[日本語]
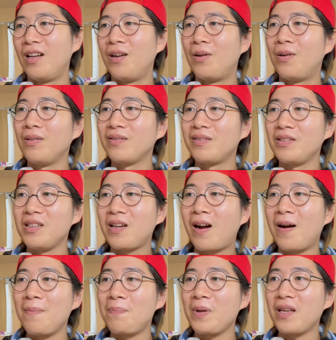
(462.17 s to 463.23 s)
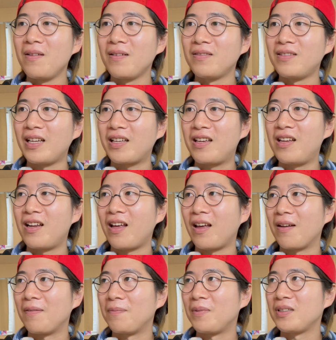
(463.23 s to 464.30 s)
本当に完璧なぐらい綺
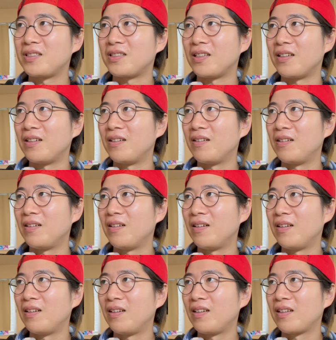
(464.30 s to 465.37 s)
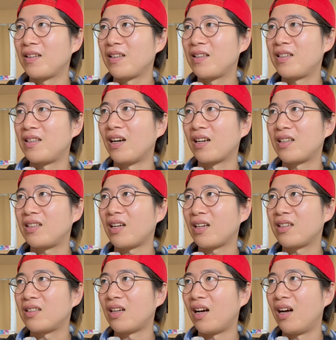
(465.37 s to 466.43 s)
麗。マジで。来た来た
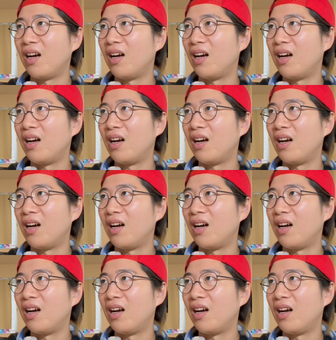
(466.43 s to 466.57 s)
来た。